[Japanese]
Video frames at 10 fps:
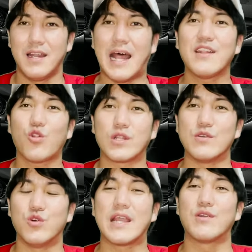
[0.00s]

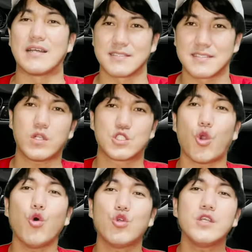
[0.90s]
ランドリンフレグランス。
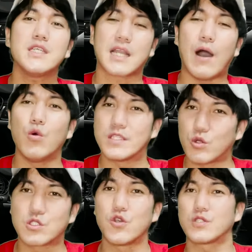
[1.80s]
ちょうどいい香り
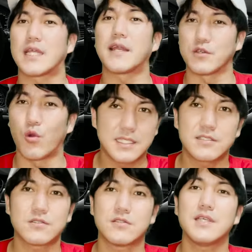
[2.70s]
の強さないの。き
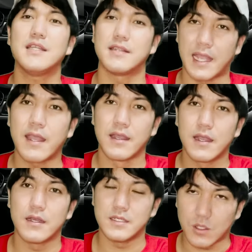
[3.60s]
つすぎんね。
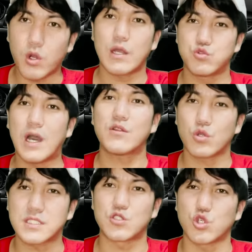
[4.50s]
うん、これはふわっ
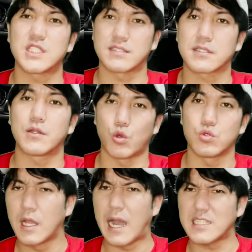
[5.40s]
とした女子がつけとる。
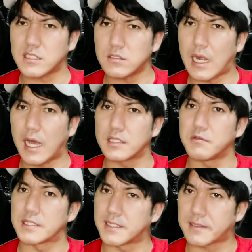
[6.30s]
ハスラーに
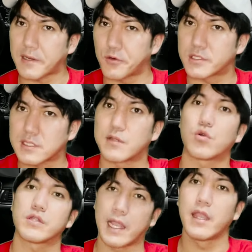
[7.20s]
は絶対これつけと
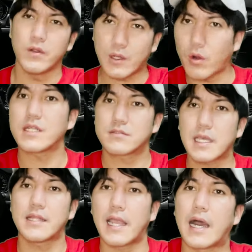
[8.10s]
るね。ほんでこれつ
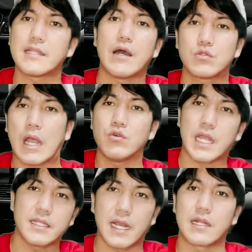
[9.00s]
けて鼻歌
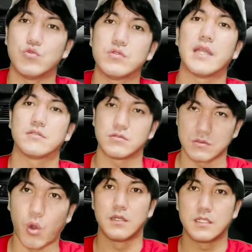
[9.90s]
歌いながら運転する。
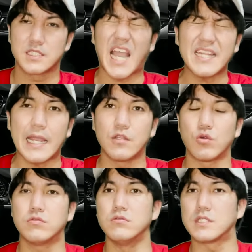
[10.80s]
車内の
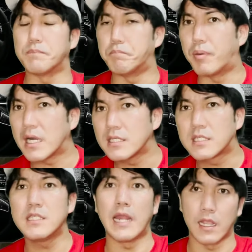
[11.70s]
空気バリ
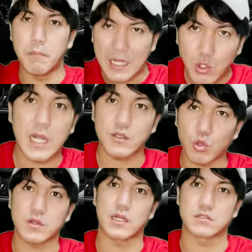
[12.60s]
綺麗。窓開け
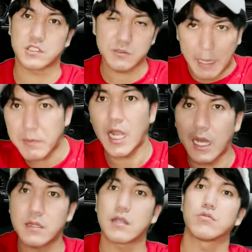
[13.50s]
とったらツバメが
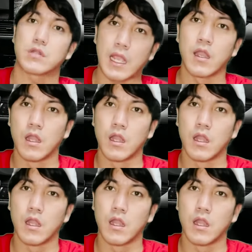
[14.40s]
入ってくるね。